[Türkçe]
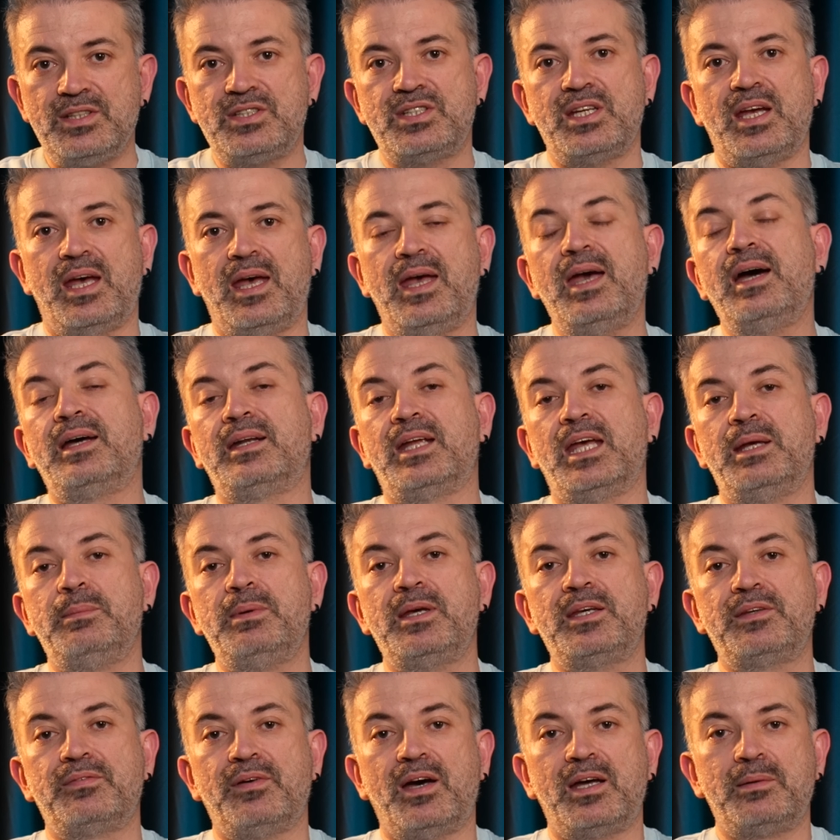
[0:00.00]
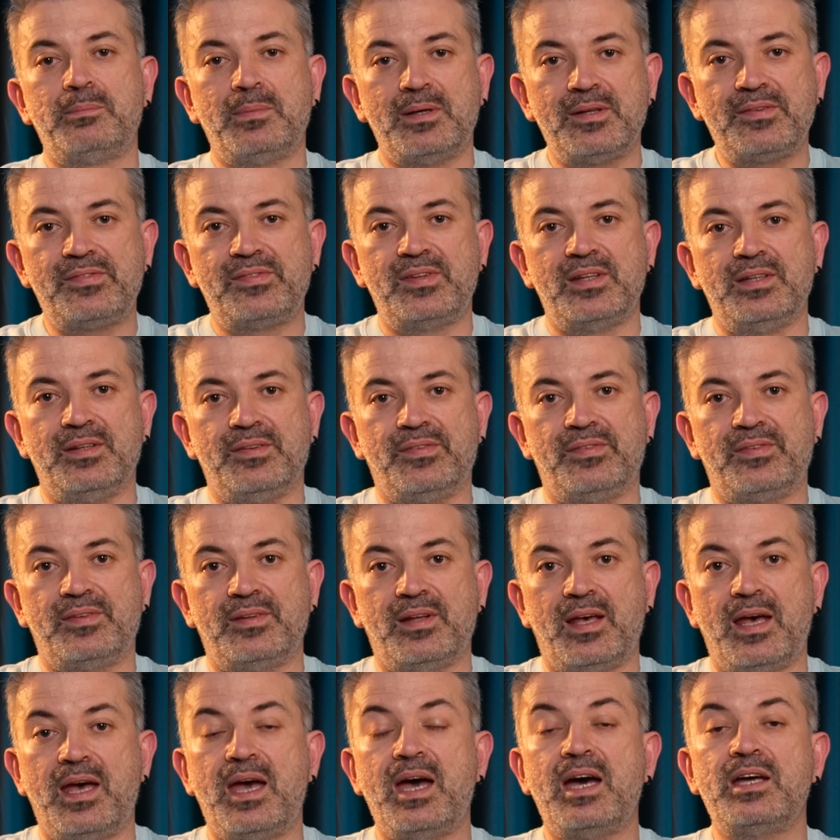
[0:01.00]
işe eğer emek vermezseniz,
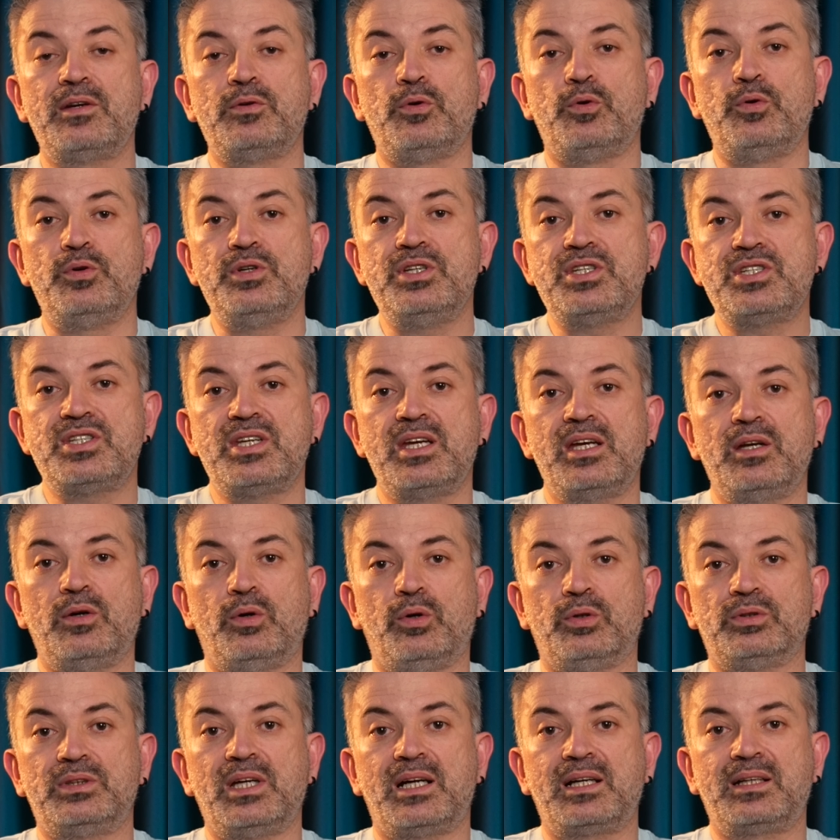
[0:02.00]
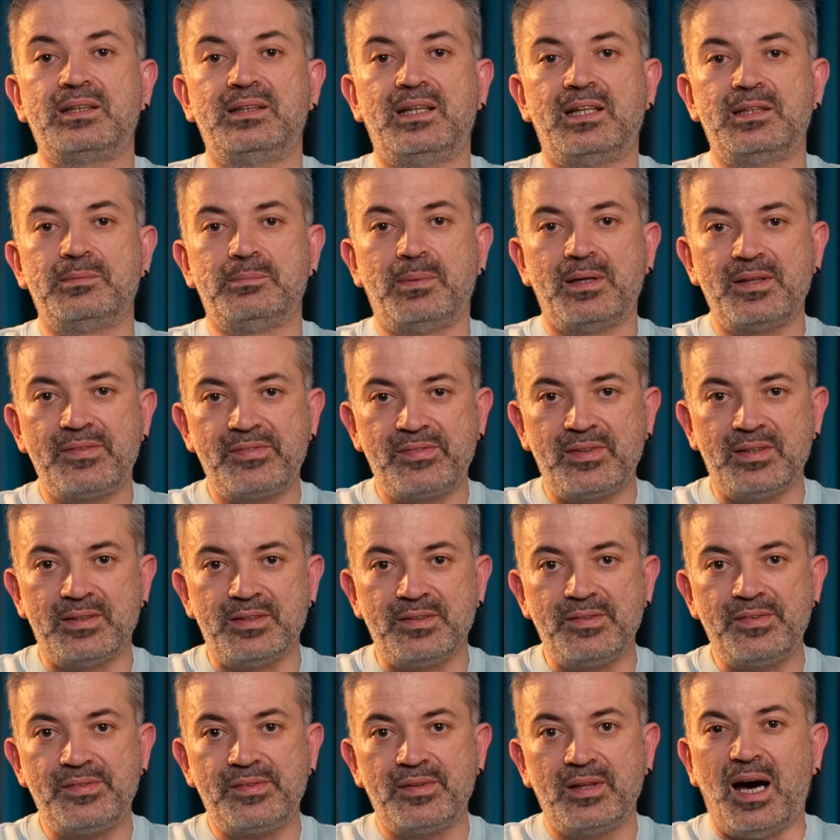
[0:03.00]
eğer o işe
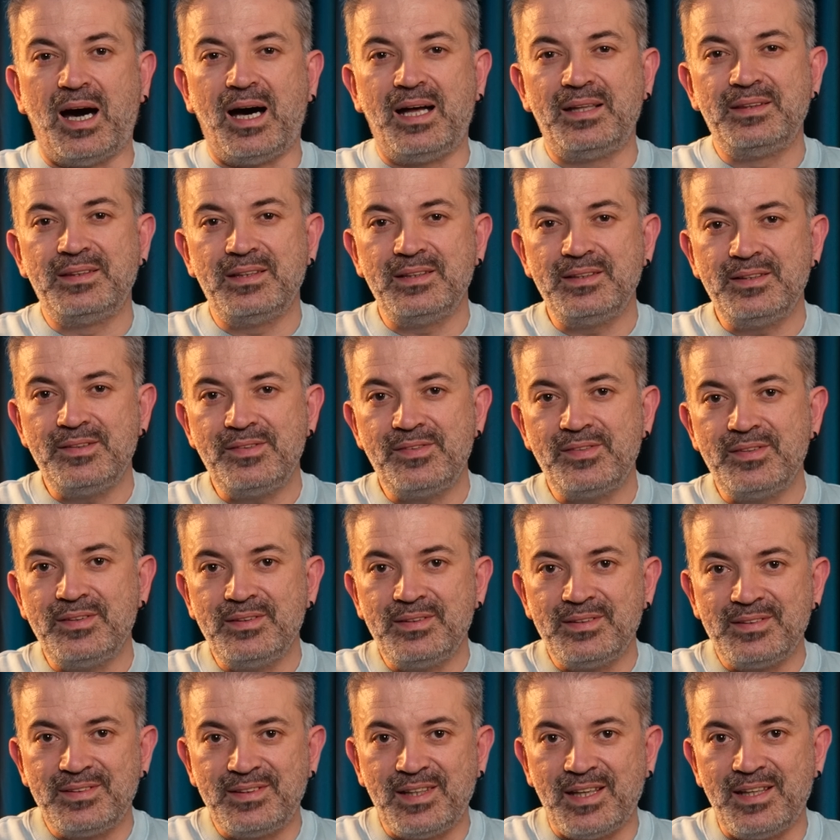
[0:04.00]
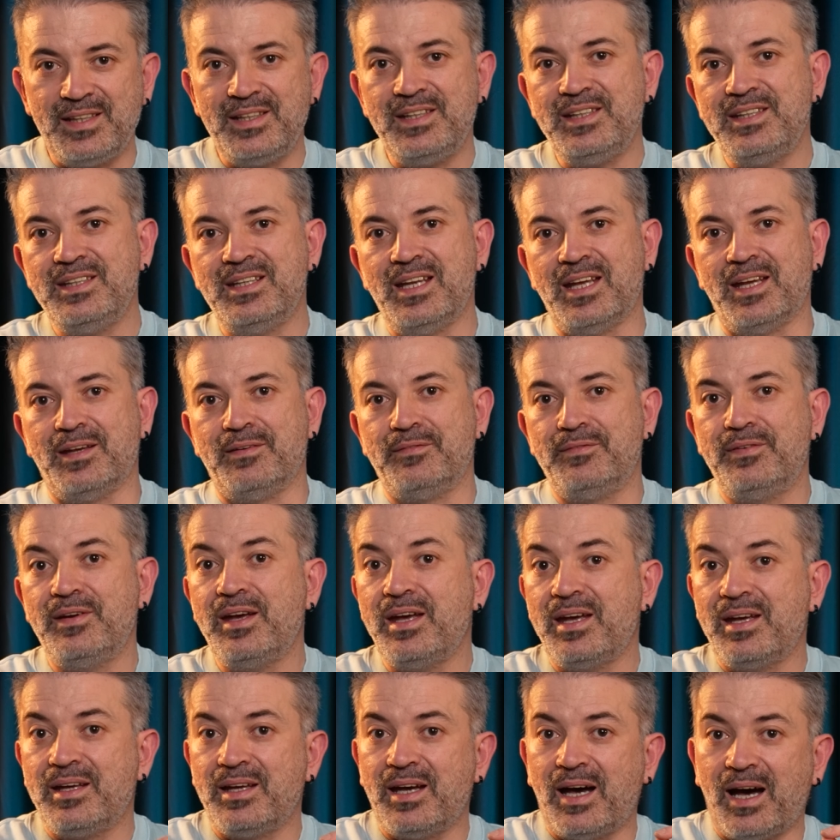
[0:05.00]
odaklanmazsanız, alnınızın teri ile
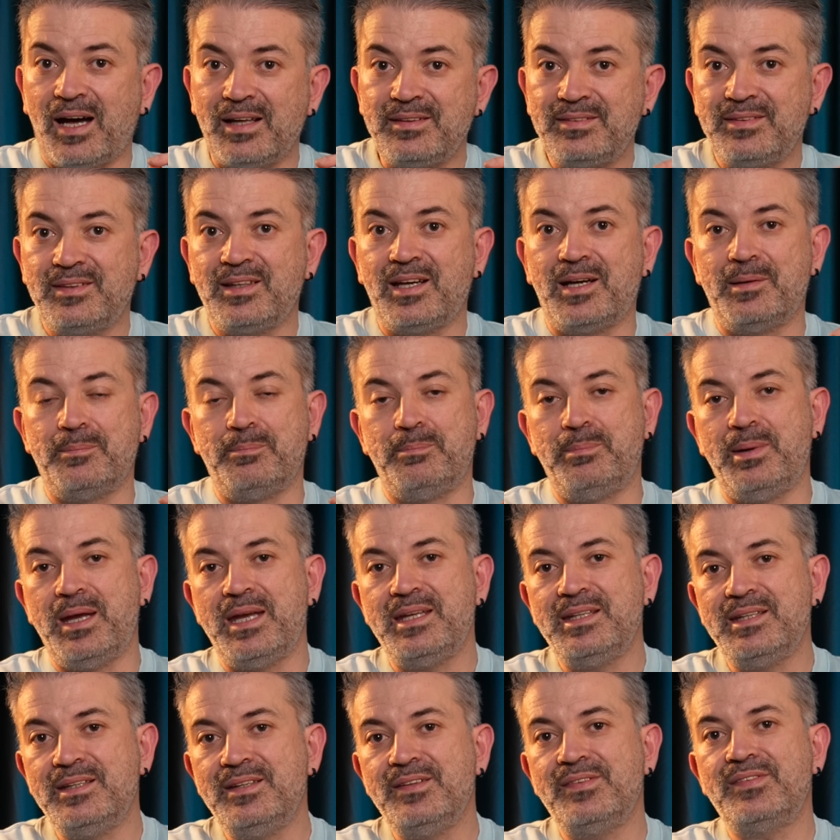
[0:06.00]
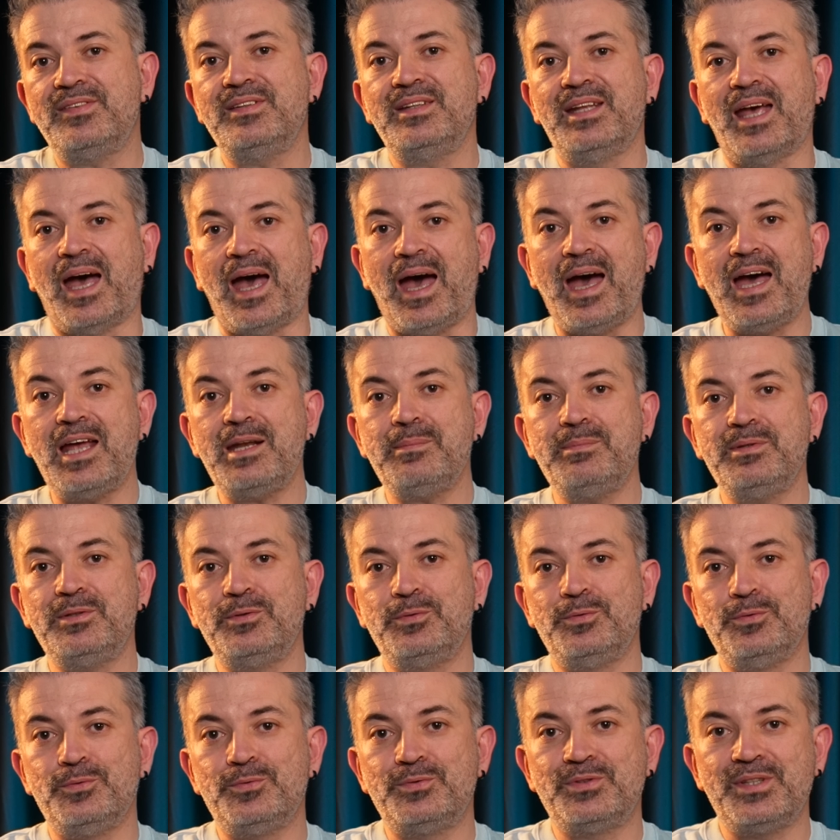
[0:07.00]
ve hatta beyninizin her bir
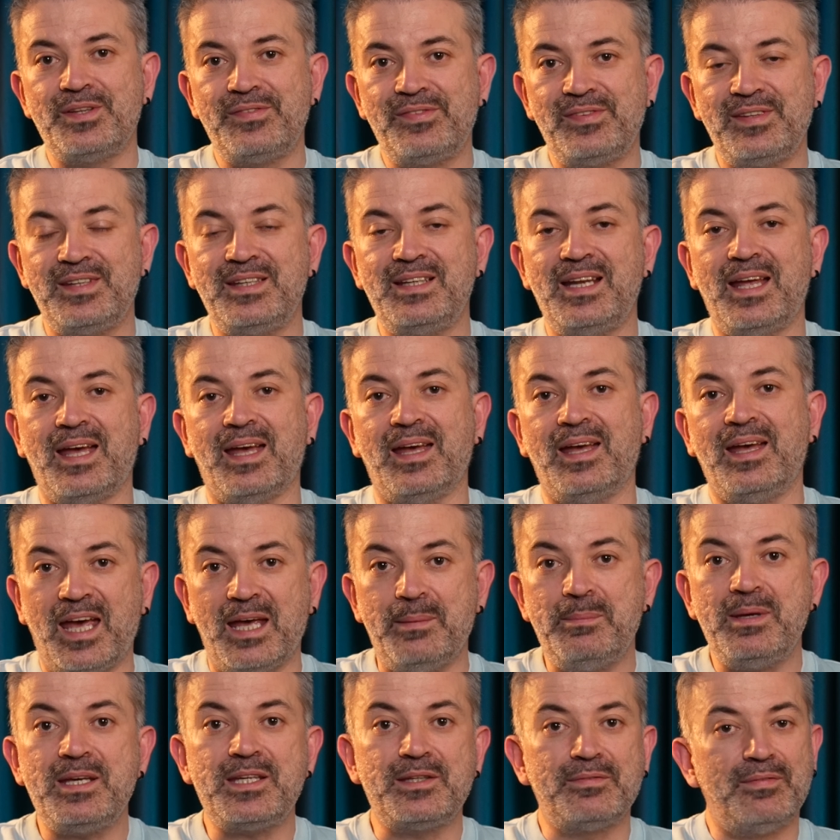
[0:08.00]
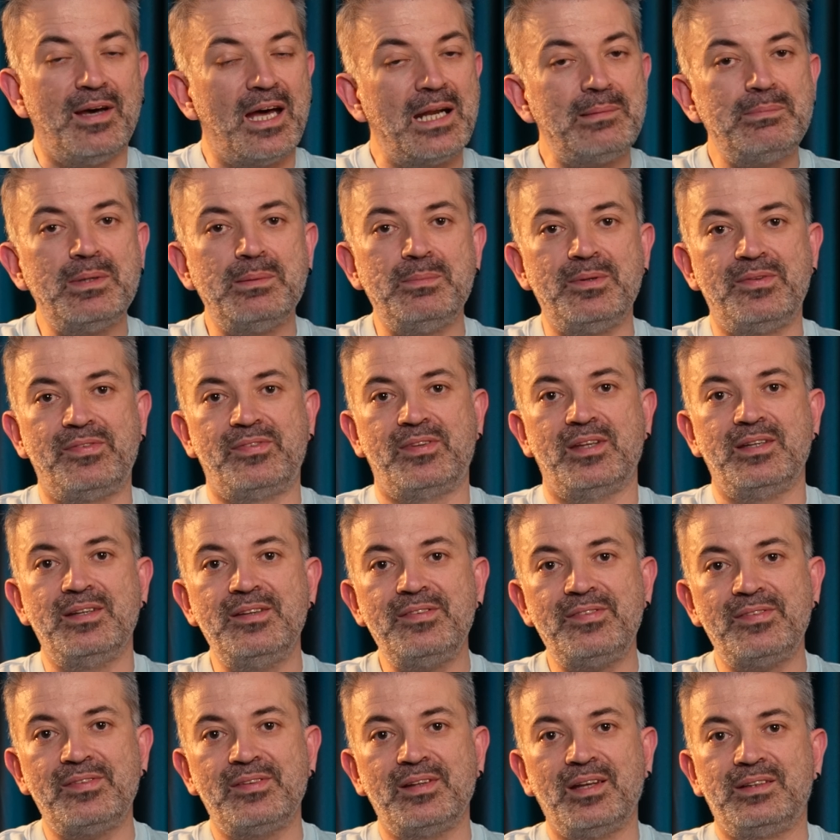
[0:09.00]
hücresiyle emek
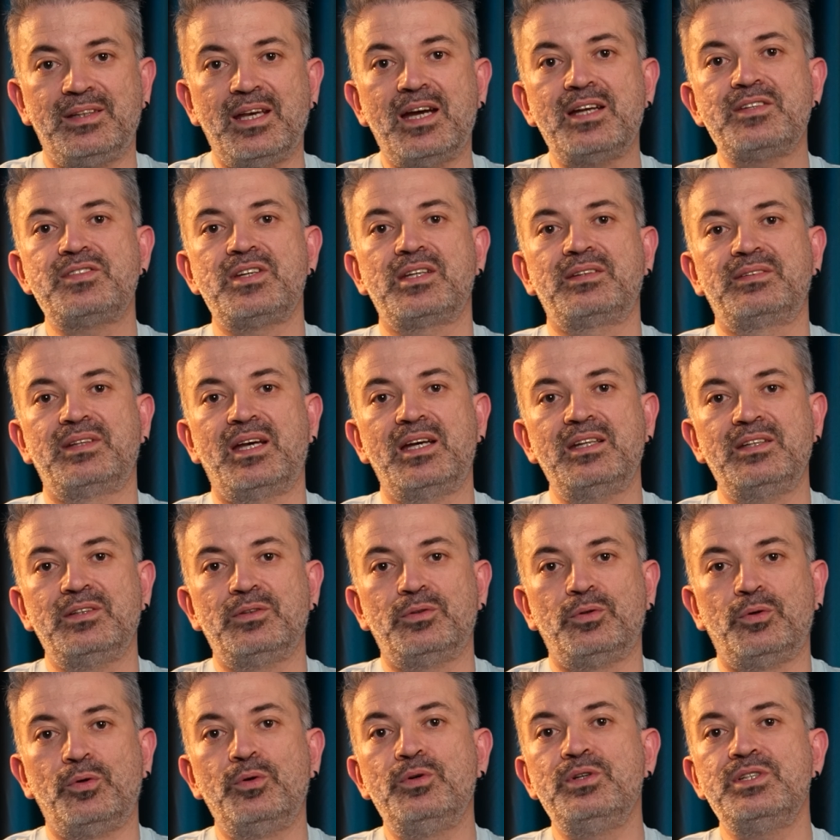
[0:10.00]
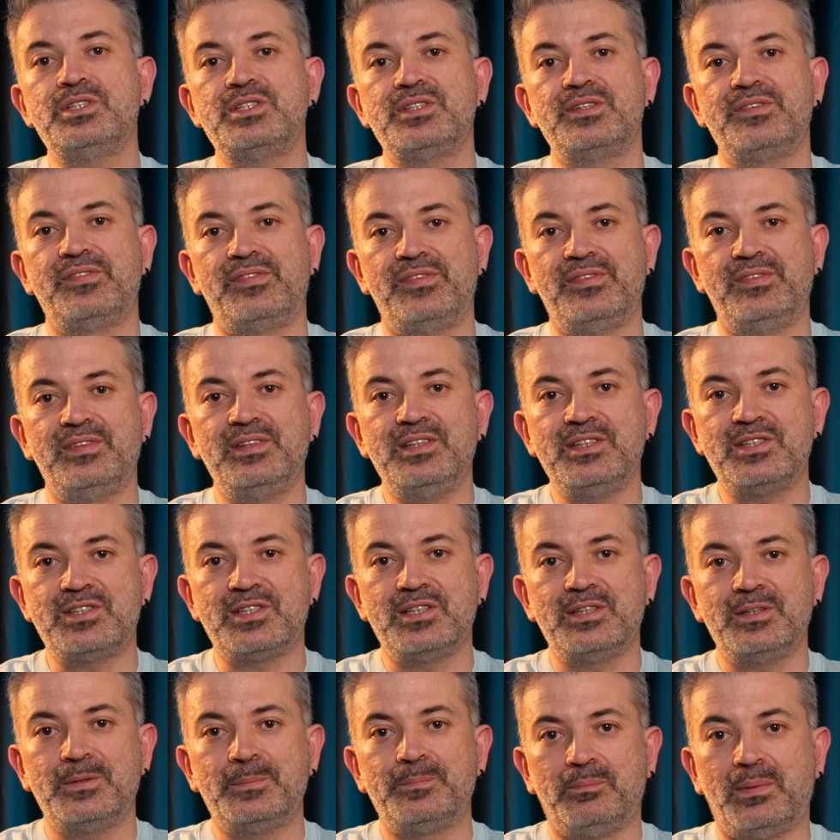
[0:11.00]
vermemişseniz gerçekten o iş sizin
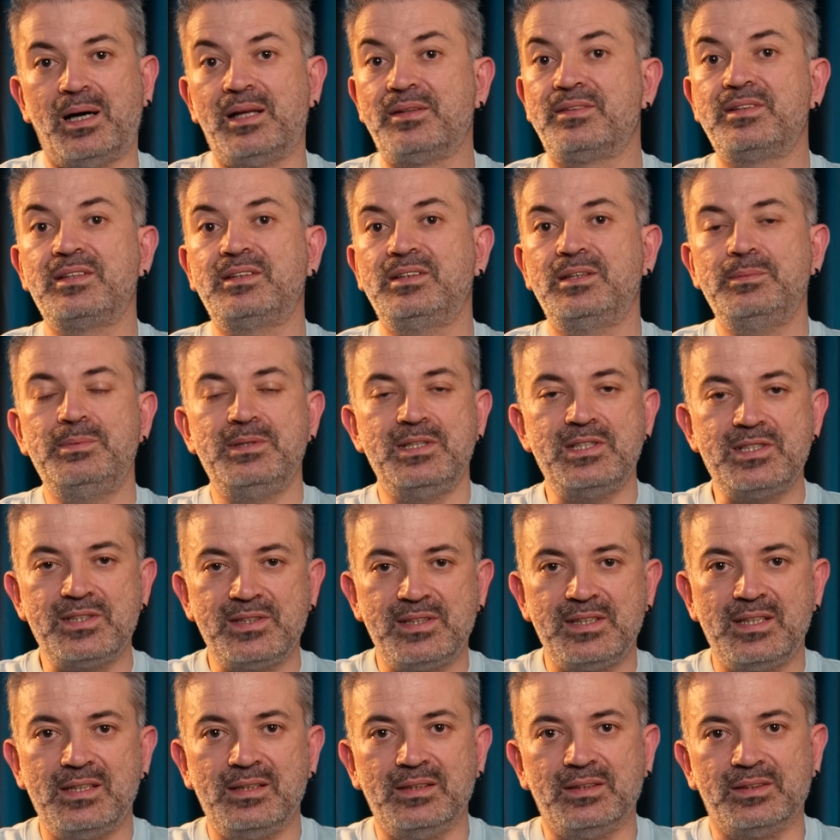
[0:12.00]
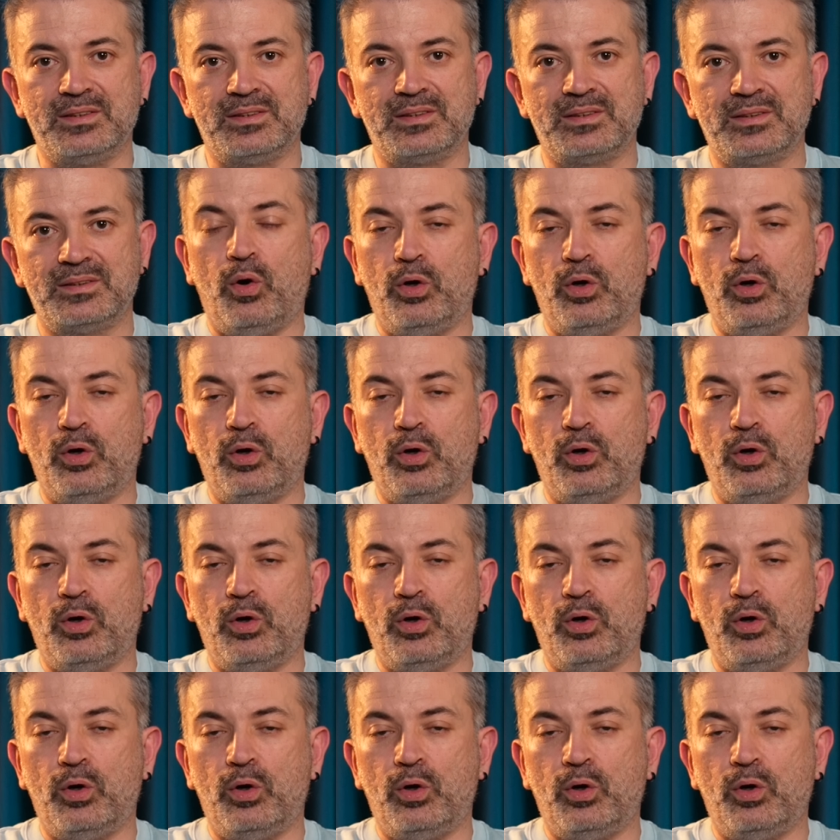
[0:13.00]
için mantıklı bir iş değildir.